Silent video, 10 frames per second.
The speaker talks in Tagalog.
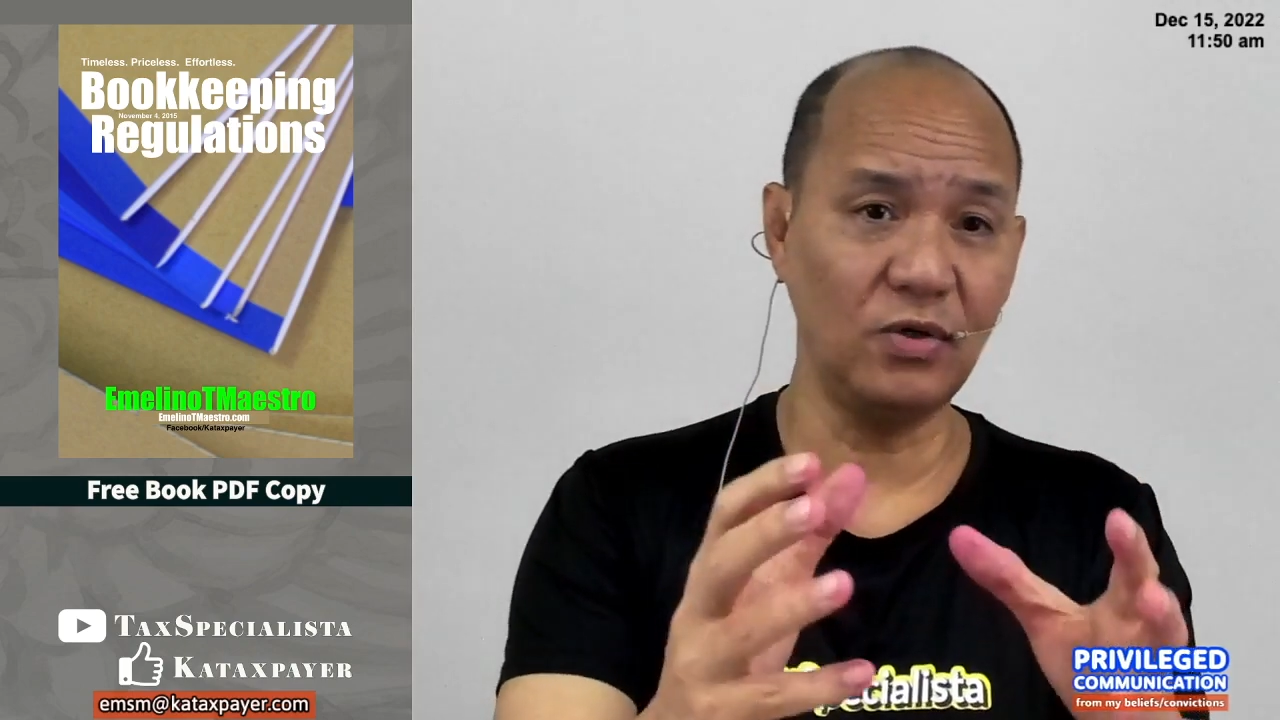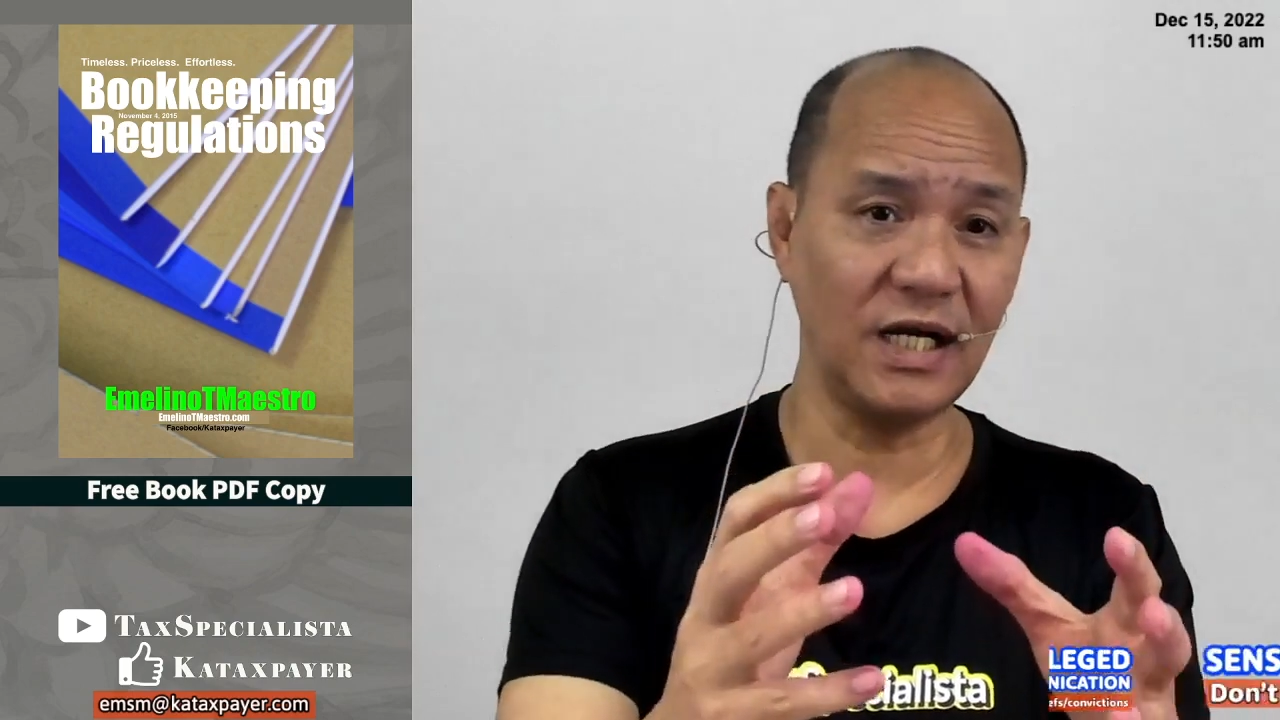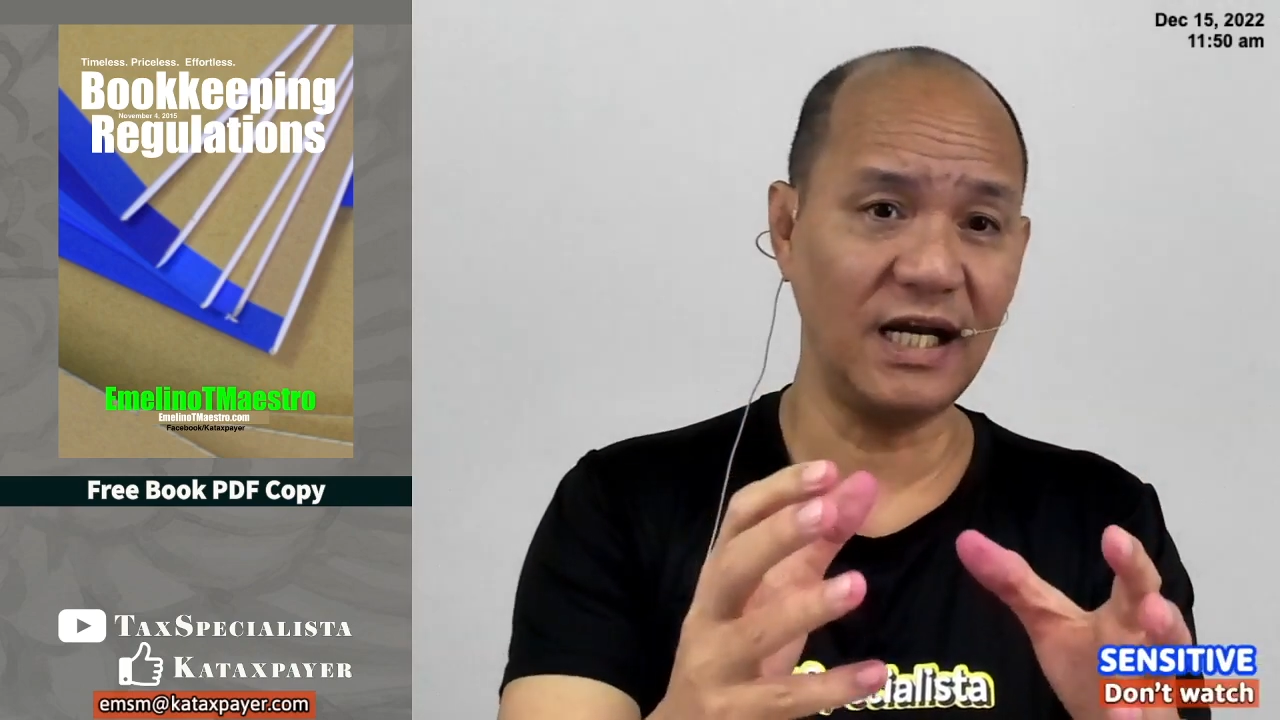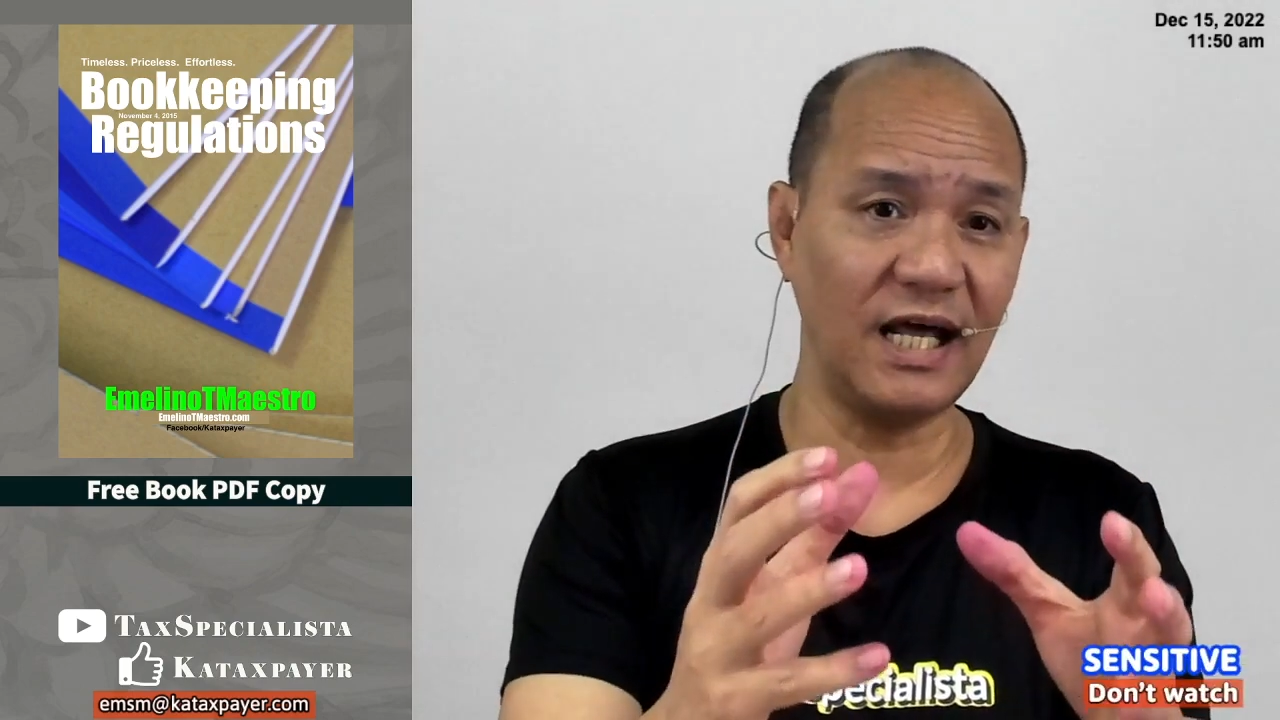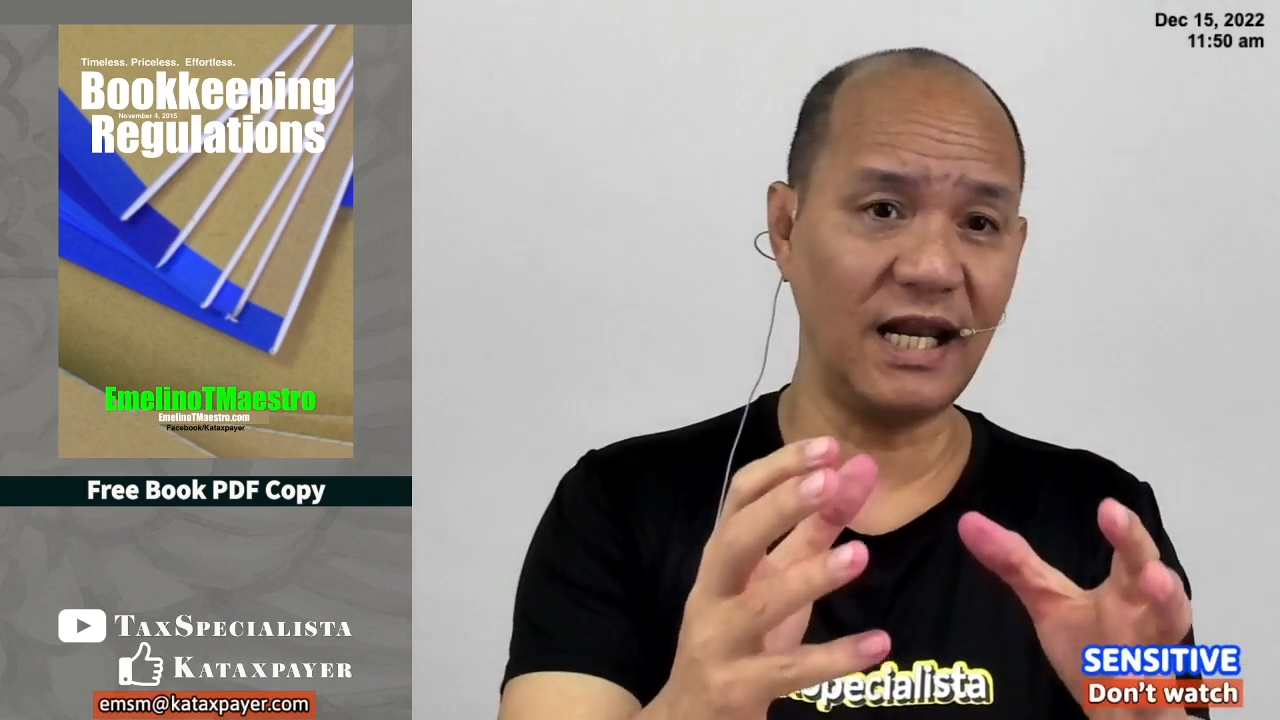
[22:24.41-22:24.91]

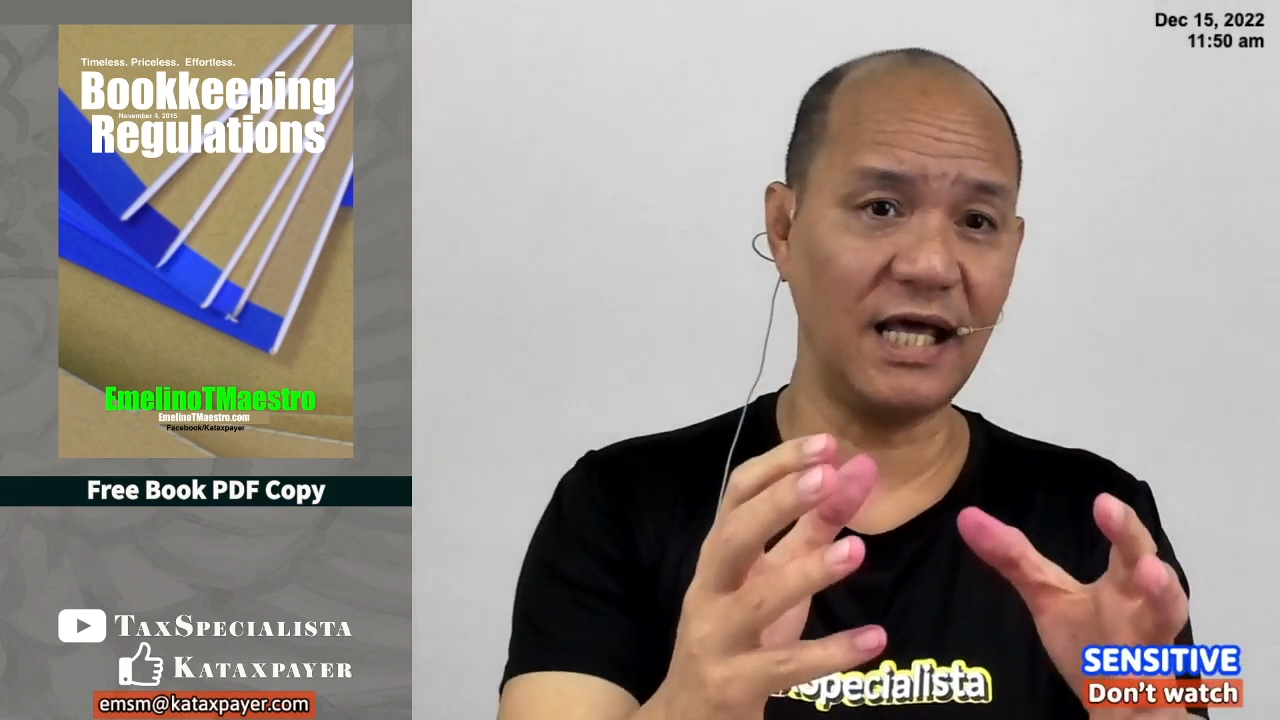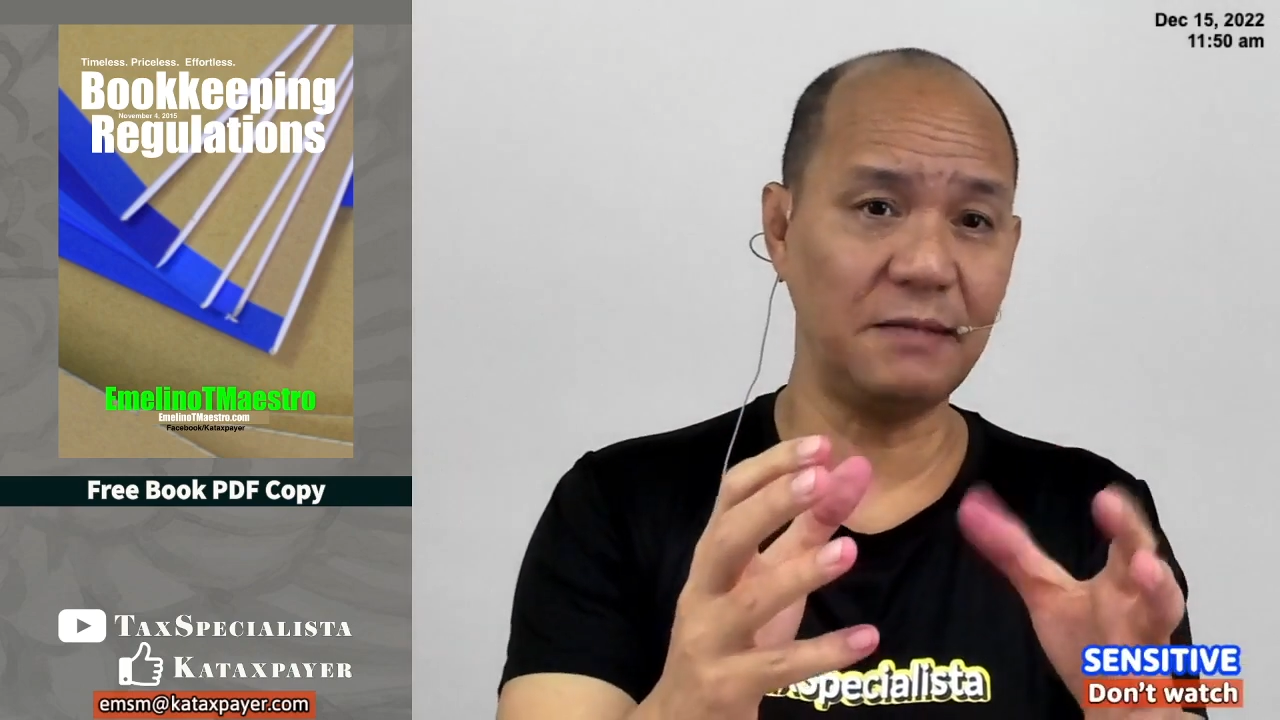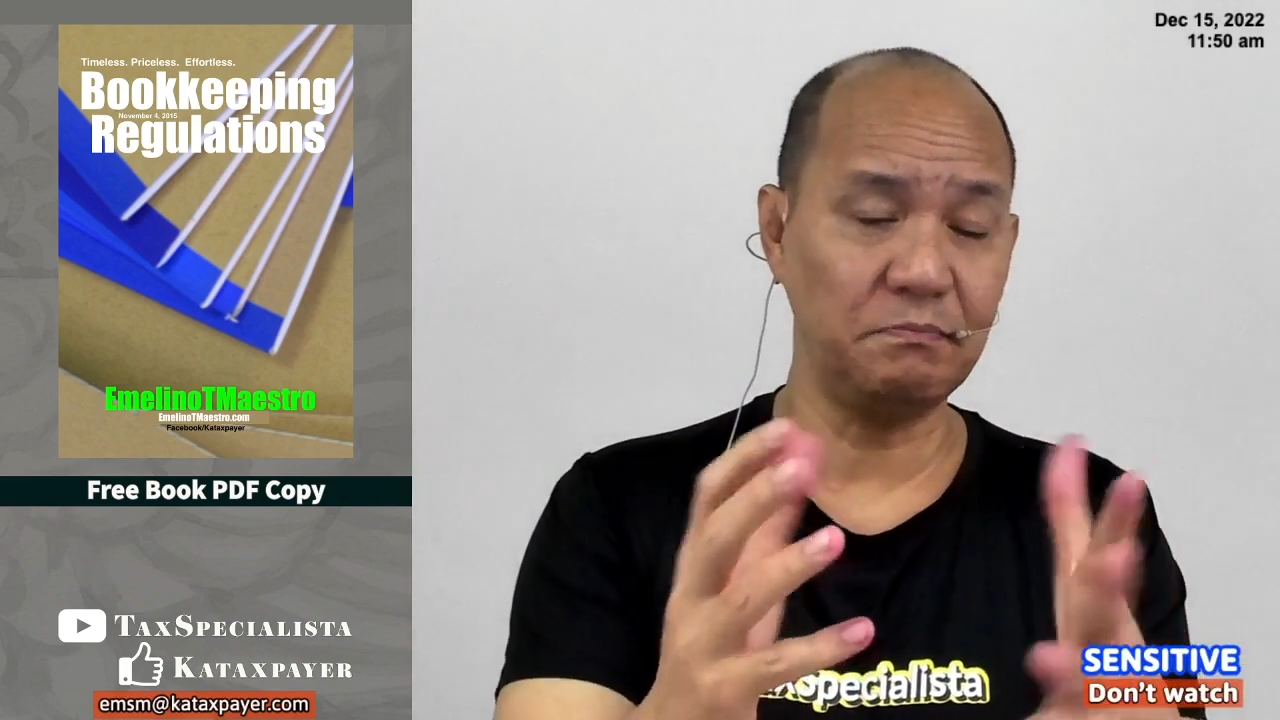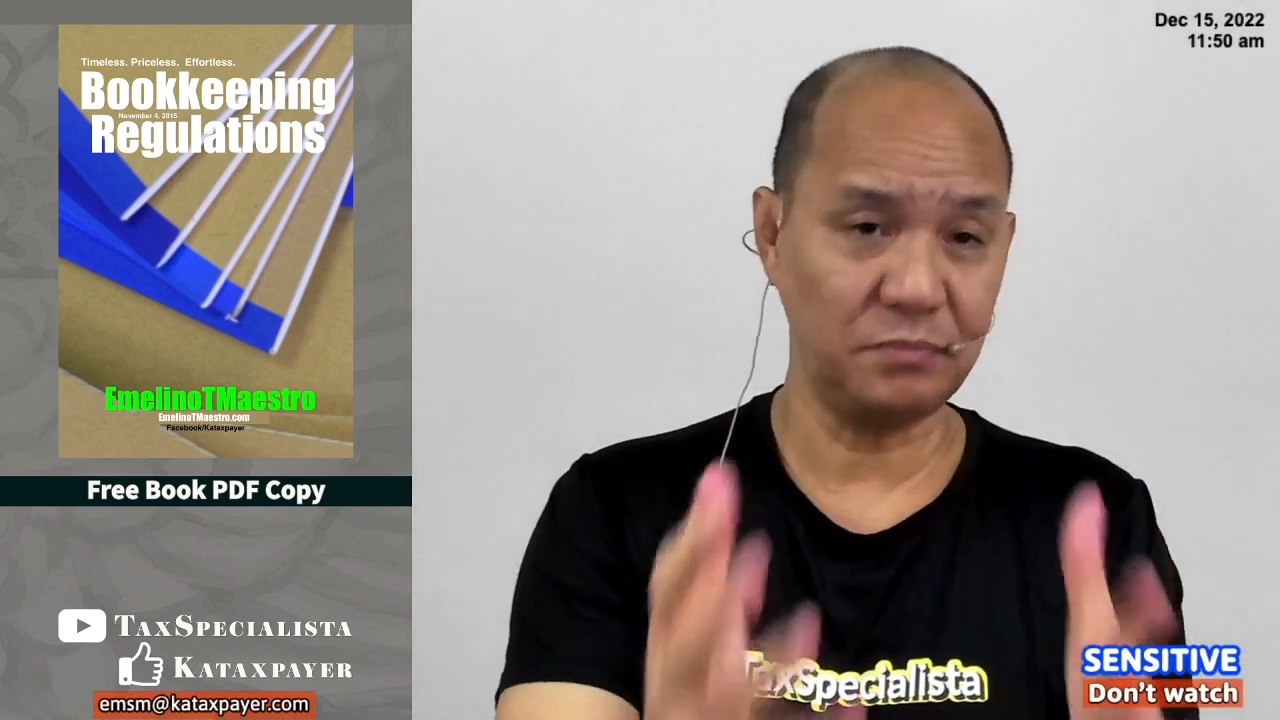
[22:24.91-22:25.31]
nagla-like,